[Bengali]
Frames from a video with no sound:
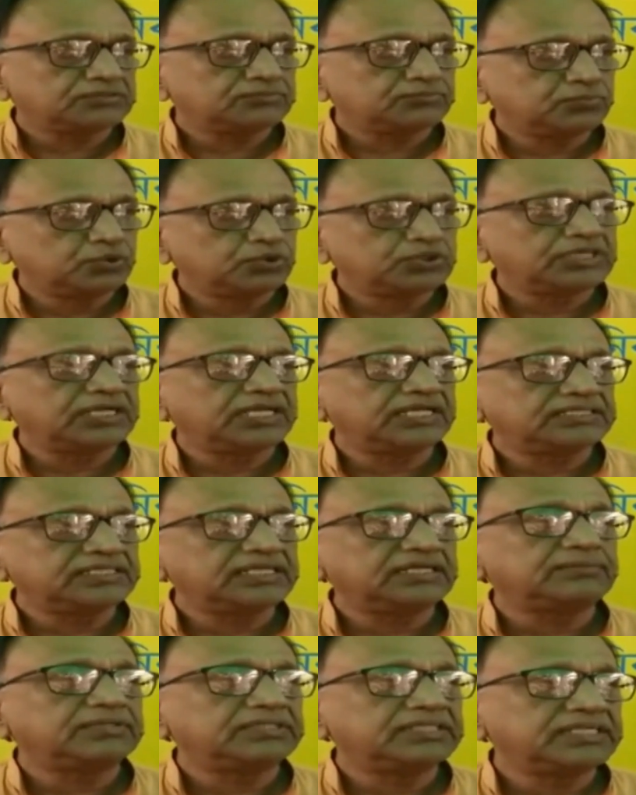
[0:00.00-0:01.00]
ভোটার আছে
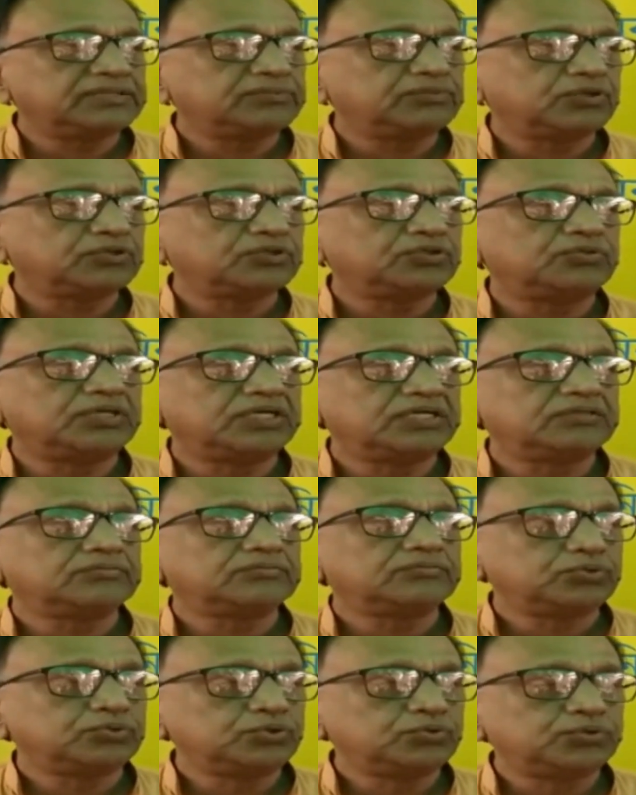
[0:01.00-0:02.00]
আমাদের এই বর্ধমান
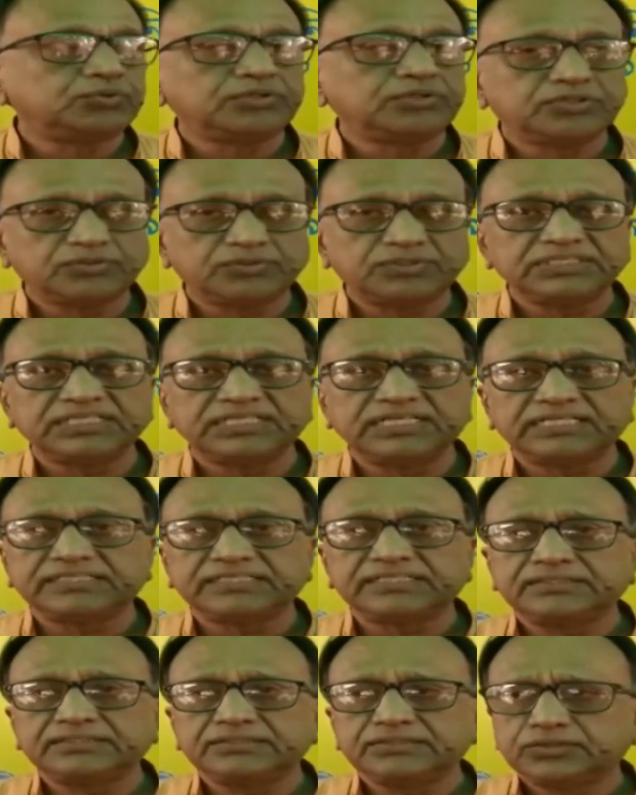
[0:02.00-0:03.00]
পূর্ব বর্ধমান জেলাতে
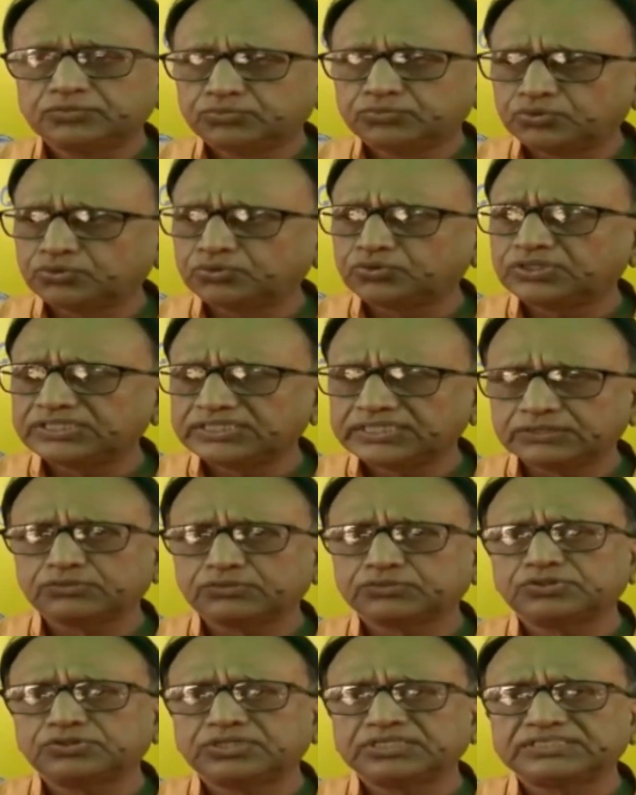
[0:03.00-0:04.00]
পনেরো হাজার
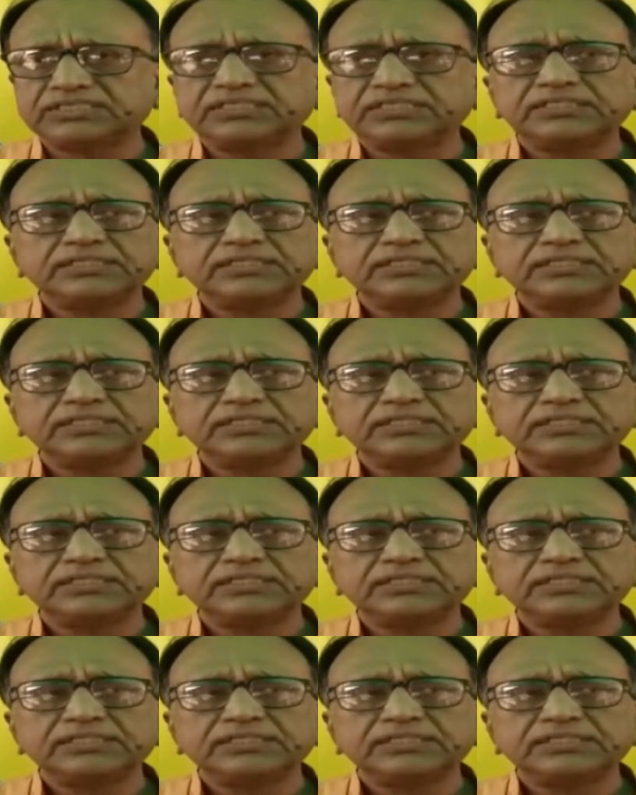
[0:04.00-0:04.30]
কত আছে